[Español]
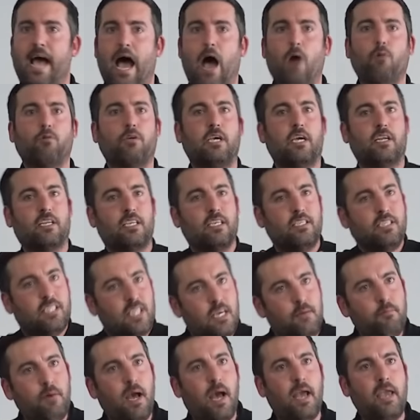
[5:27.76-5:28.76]
aunque
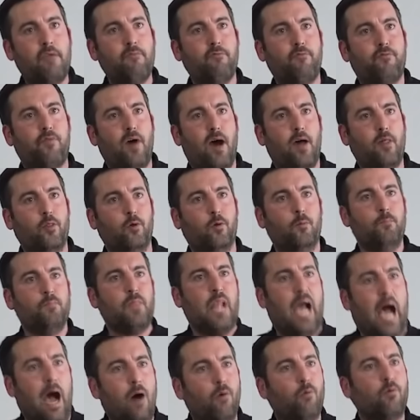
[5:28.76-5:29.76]
reciba enfado,
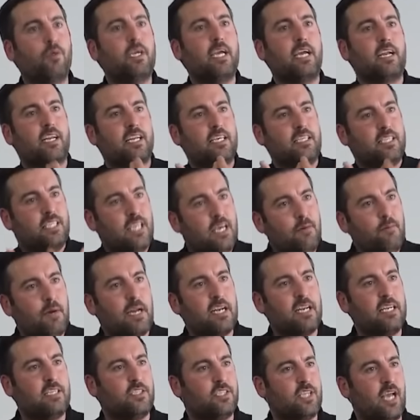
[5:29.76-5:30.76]
aunque reciba
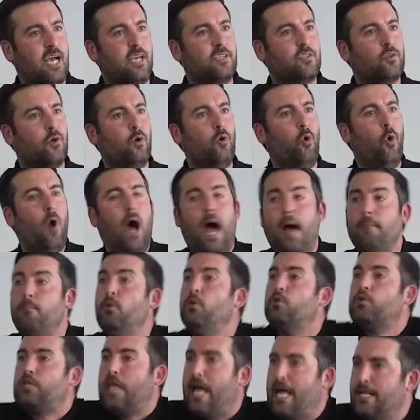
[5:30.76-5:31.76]
rechazo, lo
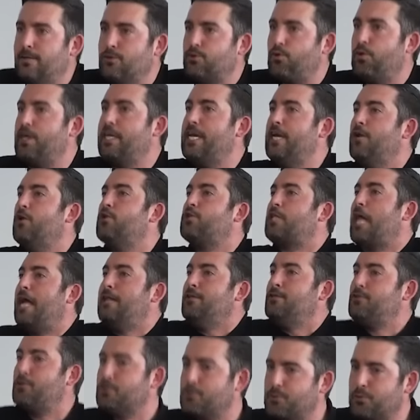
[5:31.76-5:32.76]
amo tanto y quiero
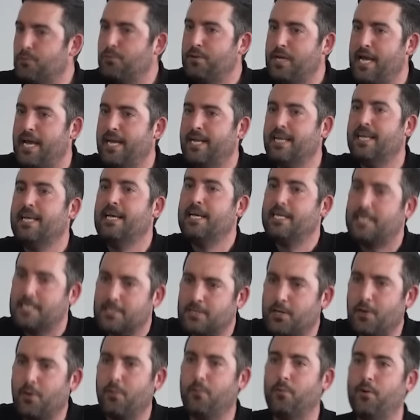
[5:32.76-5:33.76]
tanto su bien que
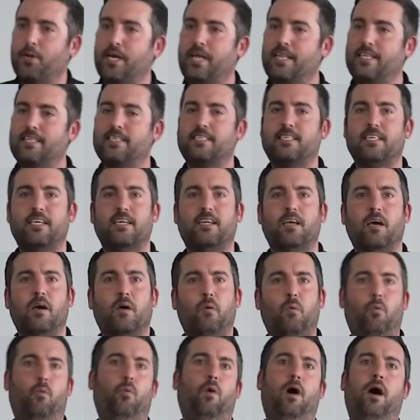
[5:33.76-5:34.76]
se lo voy a decir.
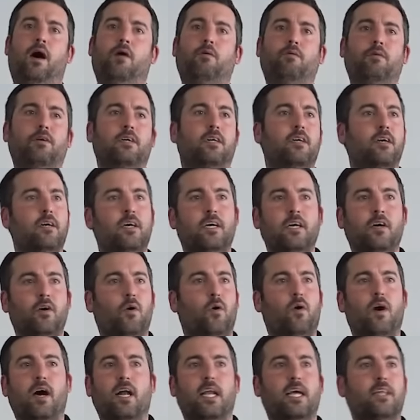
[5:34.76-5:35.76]
¡Wow!
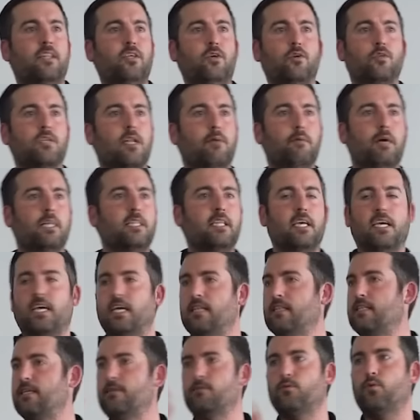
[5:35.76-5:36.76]
Ojalá Dios levante
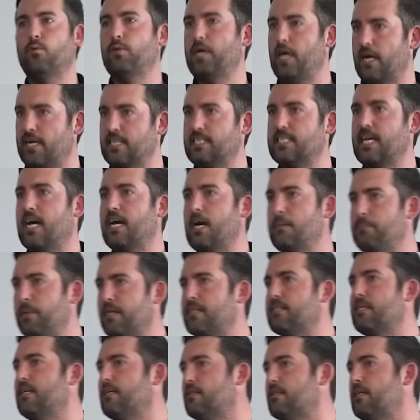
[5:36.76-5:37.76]
gente en tu vida que sea
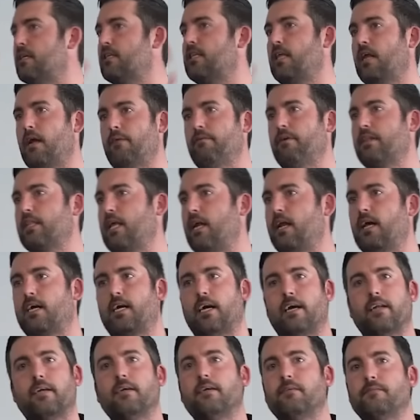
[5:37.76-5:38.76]
capaz de decirte la verdad a la
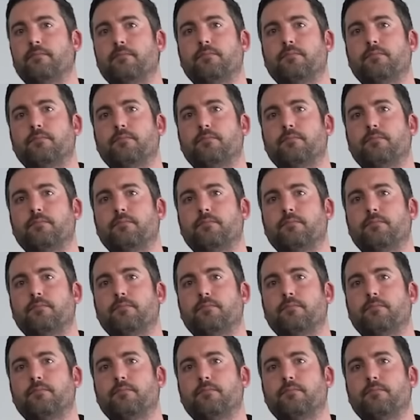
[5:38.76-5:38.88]
cara